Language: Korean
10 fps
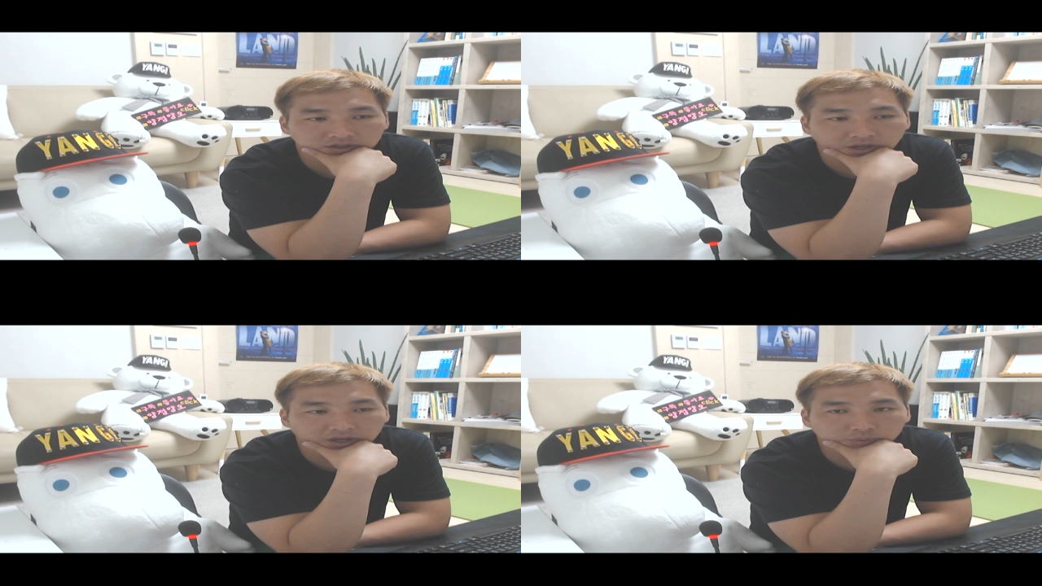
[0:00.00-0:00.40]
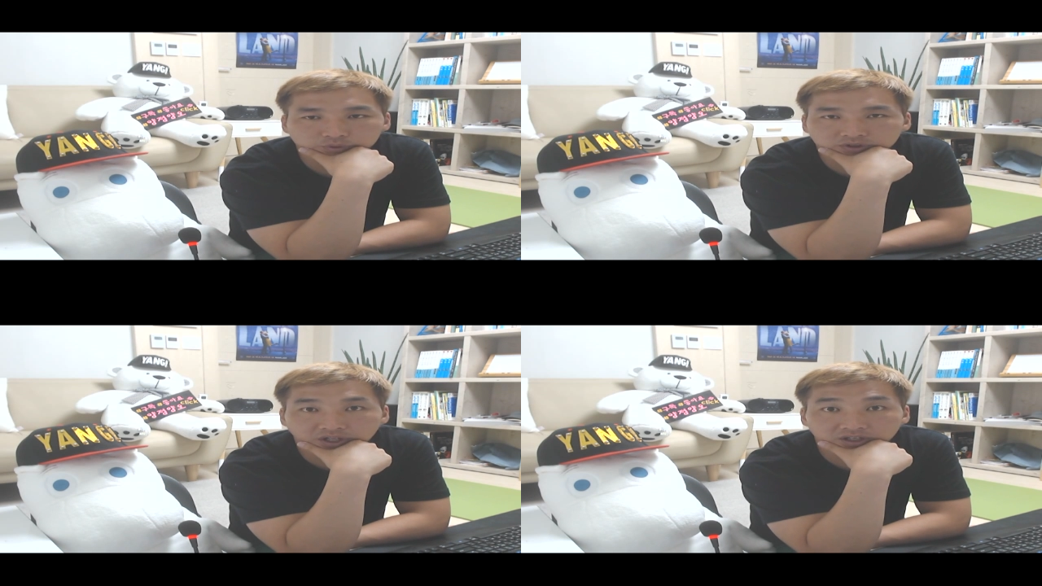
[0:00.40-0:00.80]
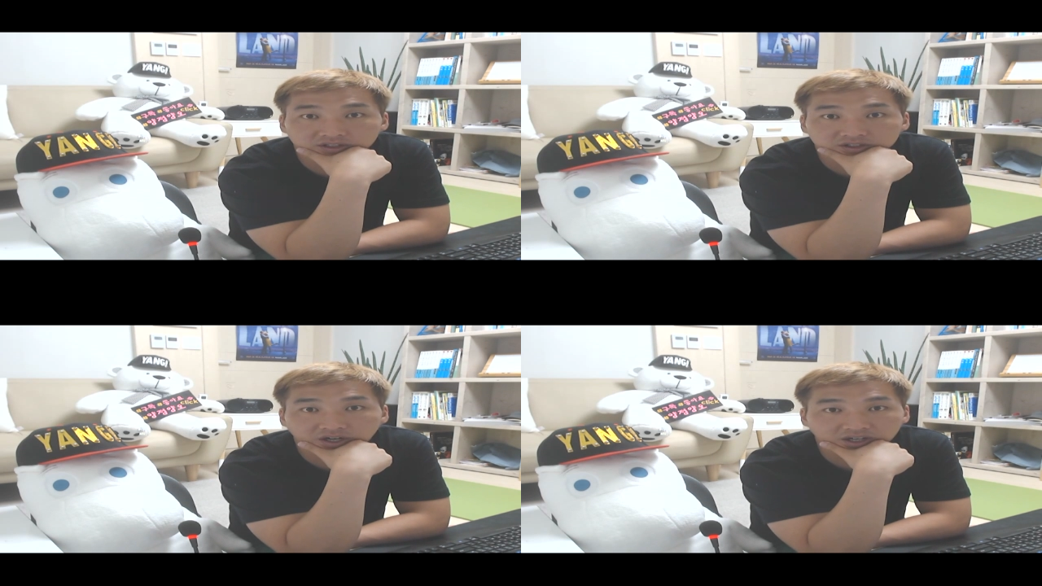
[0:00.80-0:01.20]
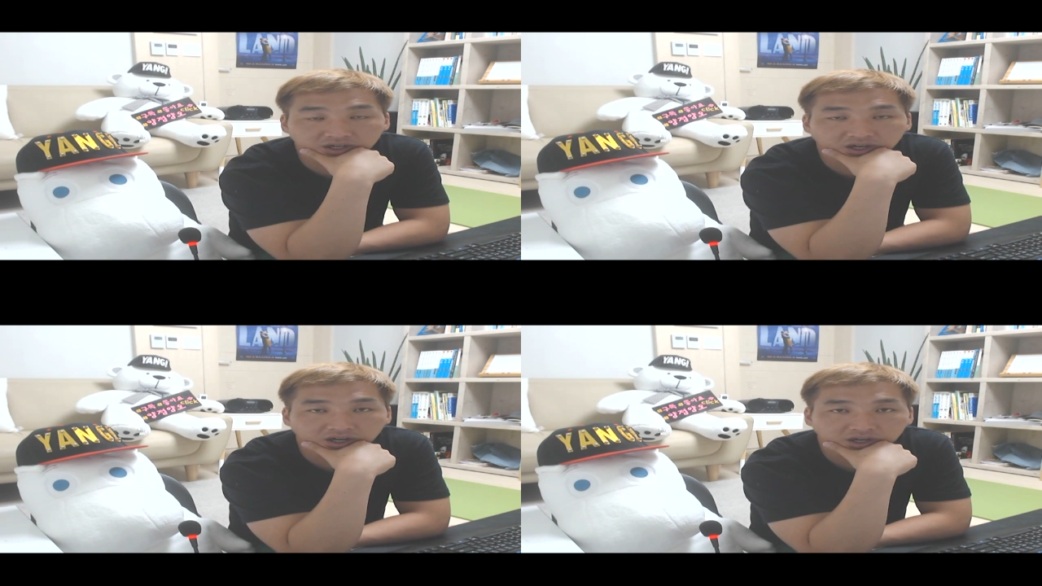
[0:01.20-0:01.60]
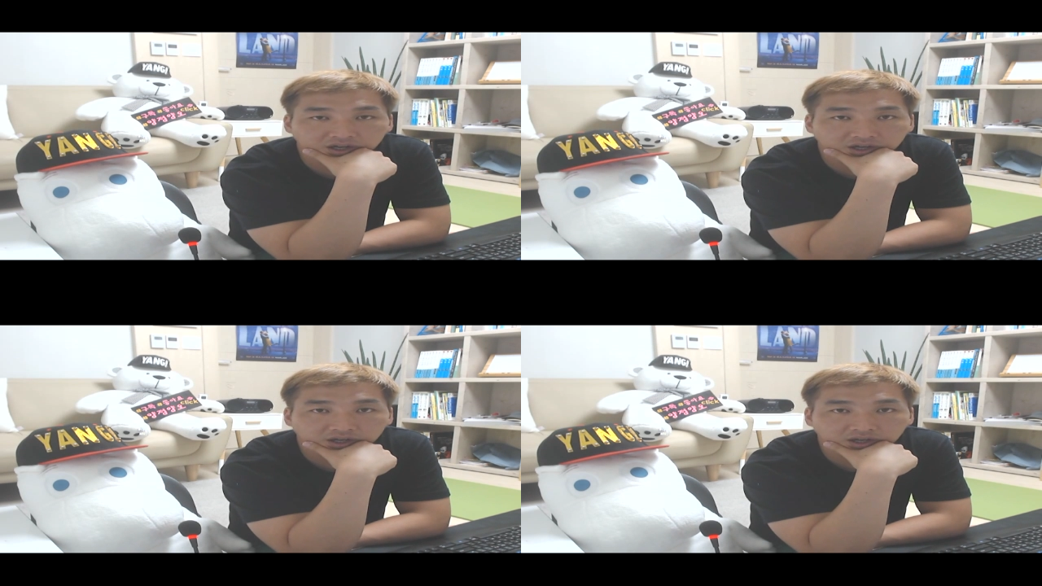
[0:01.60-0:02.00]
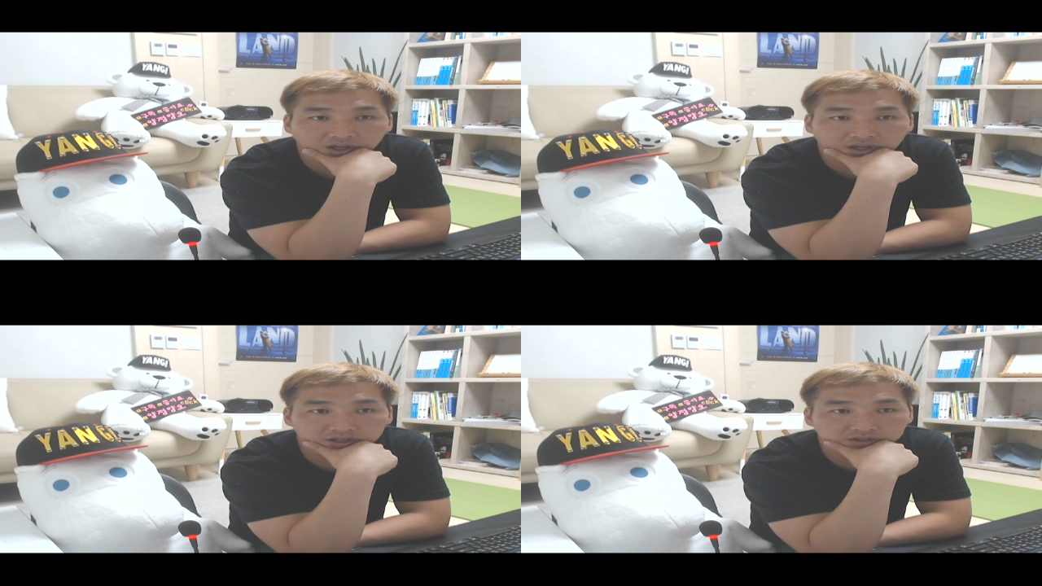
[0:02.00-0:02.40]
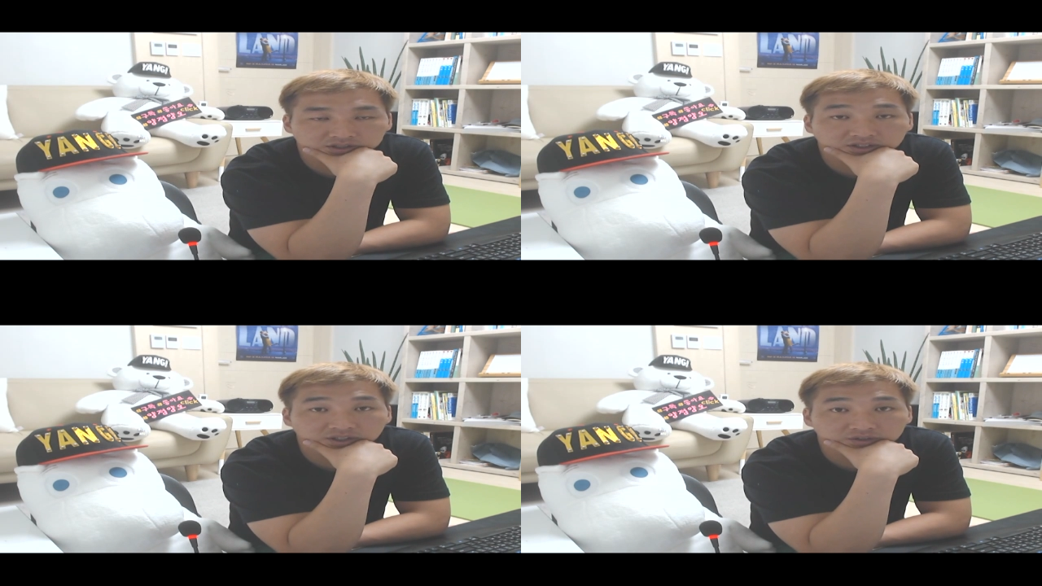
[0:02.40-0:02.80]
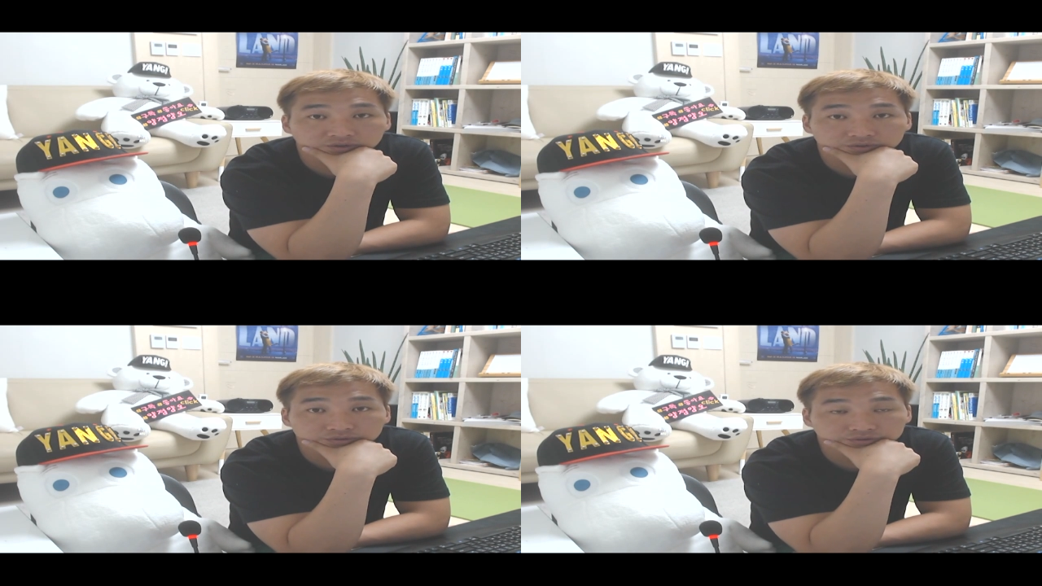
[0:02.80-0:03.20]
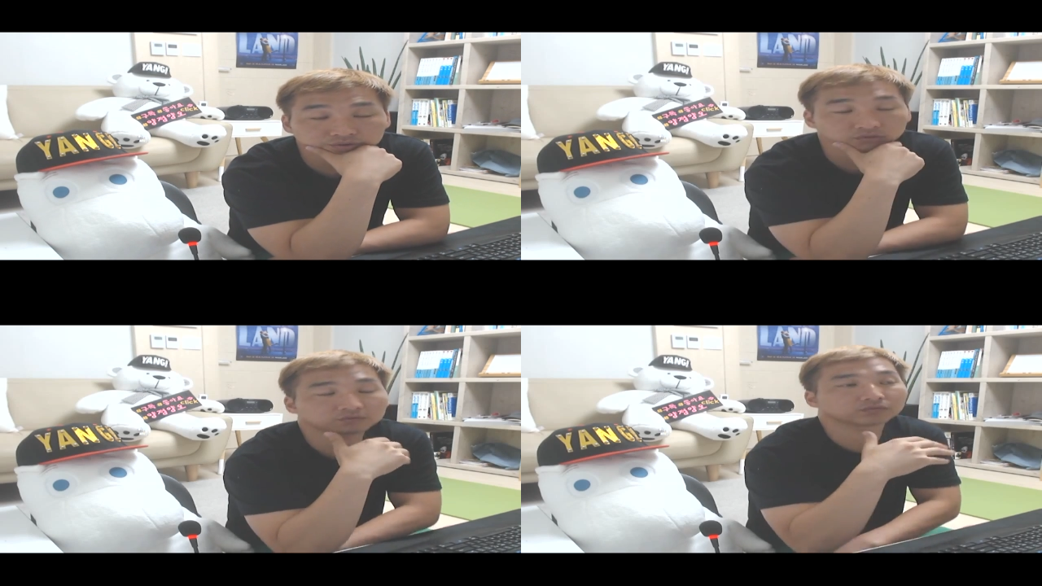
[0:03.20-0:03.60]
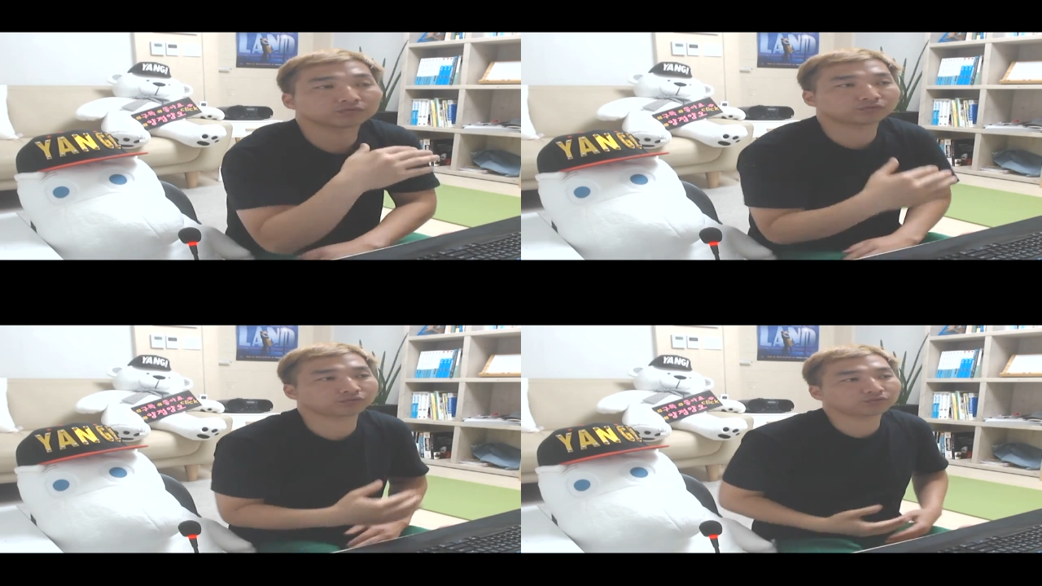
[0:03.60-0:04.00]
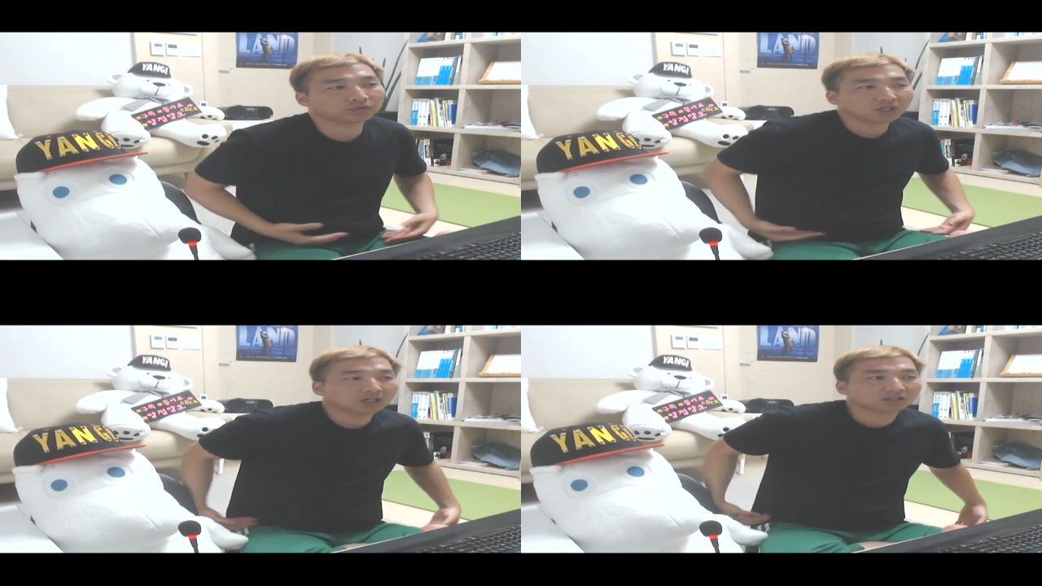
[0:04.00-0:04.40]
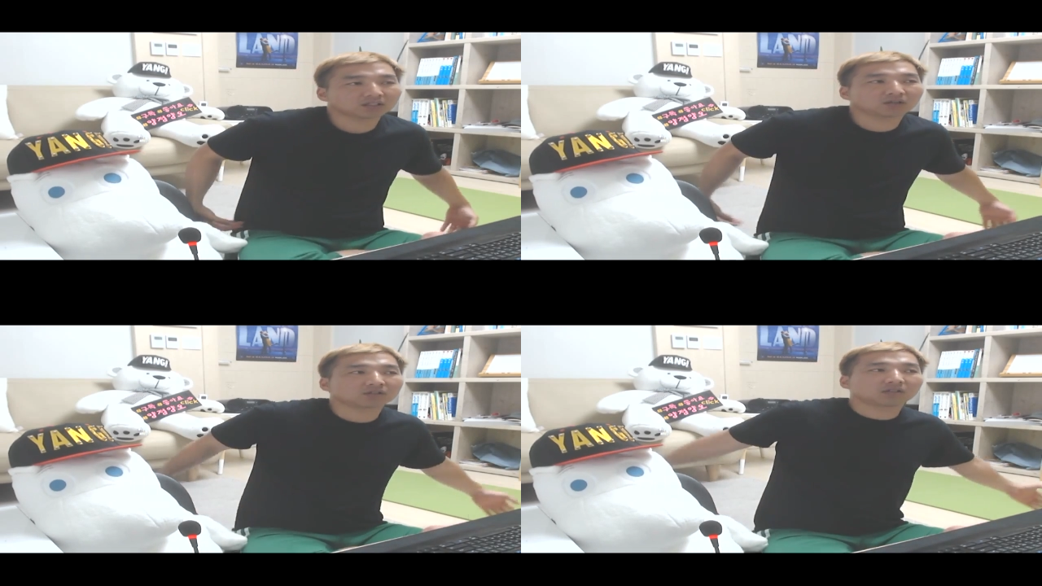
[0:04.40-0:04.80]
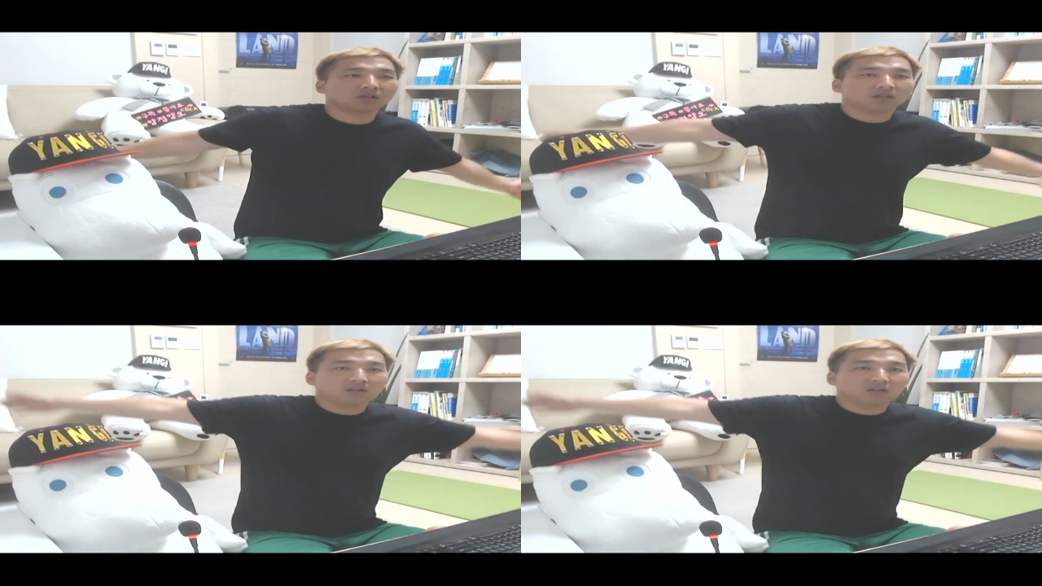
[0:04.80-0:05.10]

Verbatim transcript: 약간 물타기를 하라 에서 시작되는 거거든요. 쭉 그냥 여기서